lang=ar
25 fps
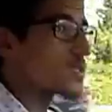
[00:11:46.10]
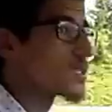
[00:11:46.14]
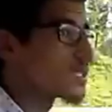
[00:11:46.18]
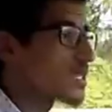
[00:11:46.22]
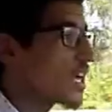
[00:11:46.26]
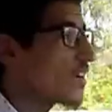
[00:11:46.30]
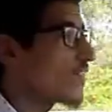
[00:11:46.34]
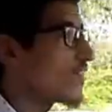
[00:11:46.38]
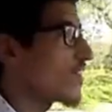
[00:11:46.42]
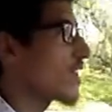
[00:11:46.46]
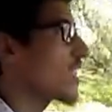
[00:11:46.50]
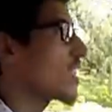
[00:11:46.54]

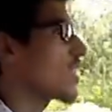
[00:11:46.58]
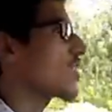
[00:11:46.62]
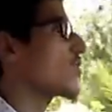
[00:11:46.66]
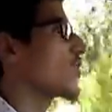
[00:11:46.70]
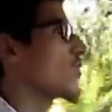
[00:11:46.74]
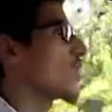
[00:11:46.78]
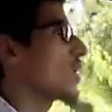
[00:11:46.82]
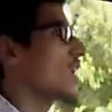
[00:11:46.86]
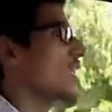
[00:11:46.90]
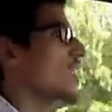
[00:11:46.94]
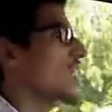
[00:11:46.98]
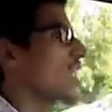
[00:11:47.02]
بزاف على
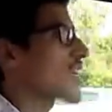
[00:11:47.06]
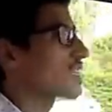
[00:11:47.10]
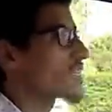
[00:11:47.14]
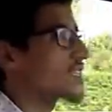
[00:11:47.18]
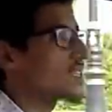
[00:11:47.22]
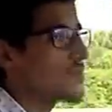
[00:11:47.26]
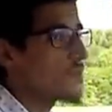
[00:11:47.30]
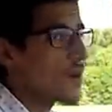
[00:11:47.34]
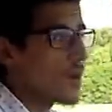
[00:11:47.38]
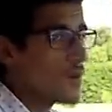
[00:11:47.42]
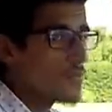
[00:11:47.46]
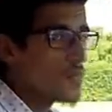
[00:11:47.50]
اللوغان
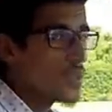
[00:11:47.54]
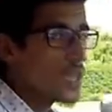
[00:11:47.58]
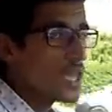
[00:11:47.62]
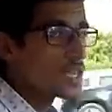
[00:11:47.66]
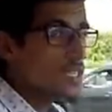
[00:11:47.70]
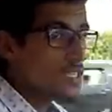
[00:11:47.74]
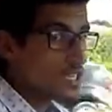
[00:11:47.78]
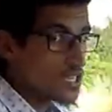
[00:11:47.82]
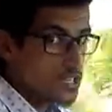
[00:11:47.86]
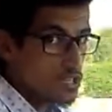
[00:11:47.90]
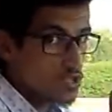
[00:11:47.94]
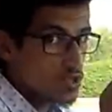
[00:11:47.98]
القديمه
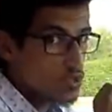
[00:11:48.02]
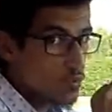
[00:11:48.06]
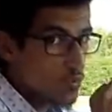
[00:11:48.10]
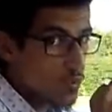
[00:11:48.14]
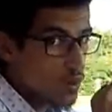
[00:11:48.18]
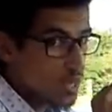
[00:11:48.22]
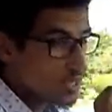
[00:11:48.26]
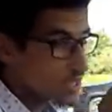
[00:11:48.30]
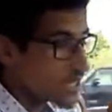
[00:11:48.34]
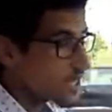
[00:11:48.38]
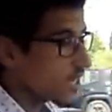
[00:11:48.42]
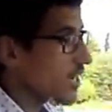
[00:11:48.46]
تحسنوا
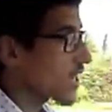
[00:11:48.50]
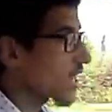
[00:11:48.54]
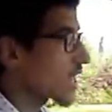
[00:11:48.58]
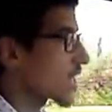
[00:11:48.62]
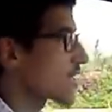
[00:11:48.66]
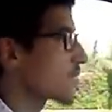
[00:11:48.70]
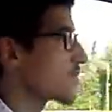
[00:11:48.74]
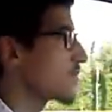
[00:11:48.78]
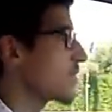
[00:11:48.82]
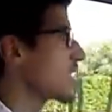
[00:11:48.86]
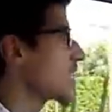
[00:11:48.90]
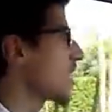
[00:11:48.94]
بواحد
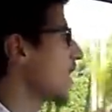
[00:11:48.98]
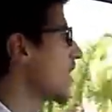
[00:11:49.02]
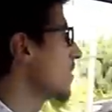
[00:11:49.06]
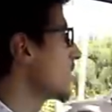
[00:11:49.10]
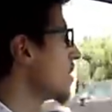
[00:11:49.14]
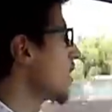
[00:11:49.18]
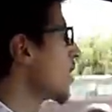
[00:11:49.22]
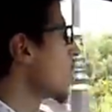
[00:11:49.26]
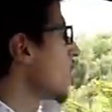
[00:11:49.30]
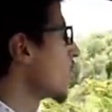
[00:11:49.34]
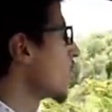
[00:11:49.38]
الطريقه كبيره